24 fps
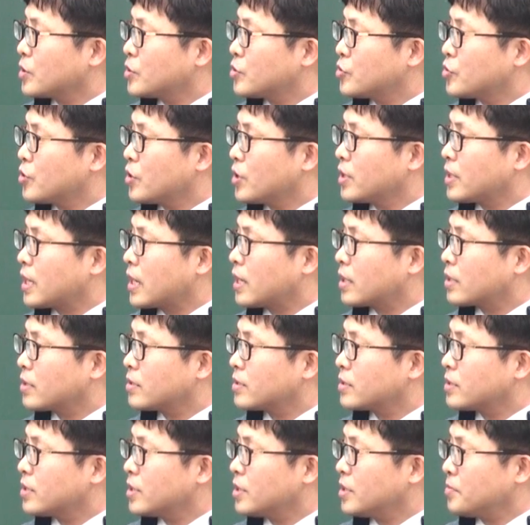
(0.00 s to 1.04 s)
여기 주어가
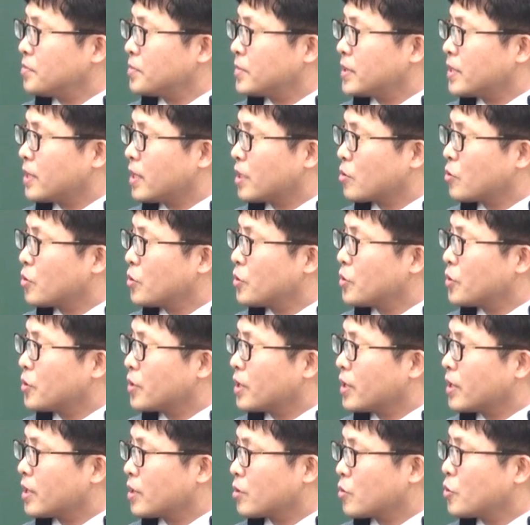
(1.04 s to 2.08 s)
나왔거든요. 미래
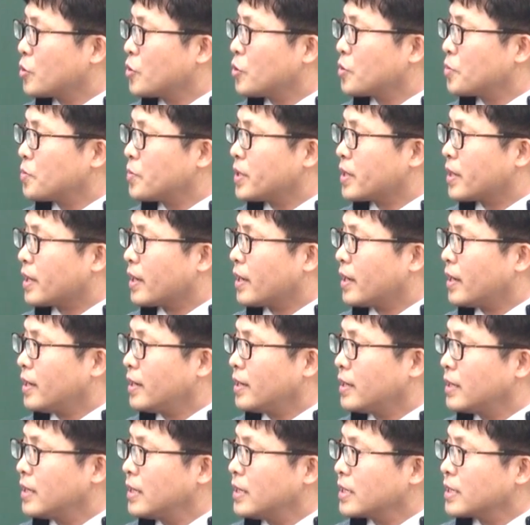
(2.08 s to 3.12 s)
고용의 고용
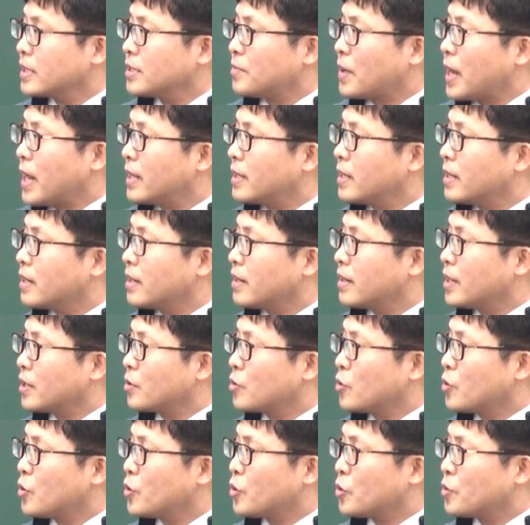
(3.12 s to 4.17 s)
미래. 그 만화가의
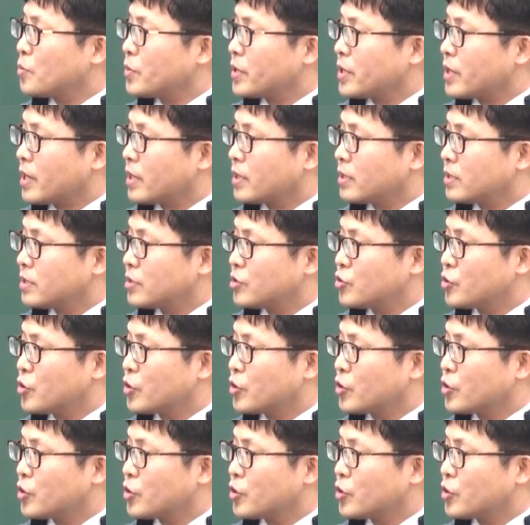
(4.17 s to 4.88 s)
고용 미래는